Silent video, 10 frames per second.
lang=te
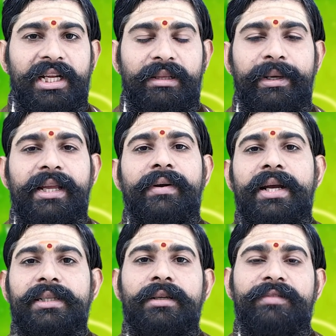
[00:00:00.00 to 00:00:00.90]
శ్రద్ధ పెట్టే
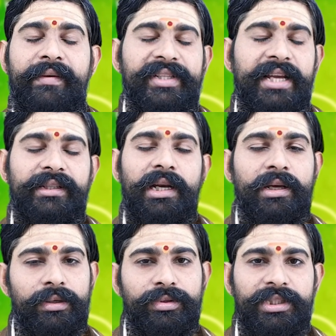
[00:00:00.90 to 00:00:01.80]
అవకాశాలు
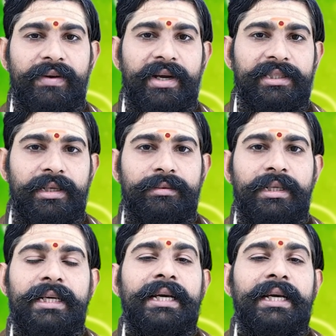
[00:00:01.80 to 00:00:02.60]
వ్యవసాయదారులు కలిసి వచ్చే అవకాశాలు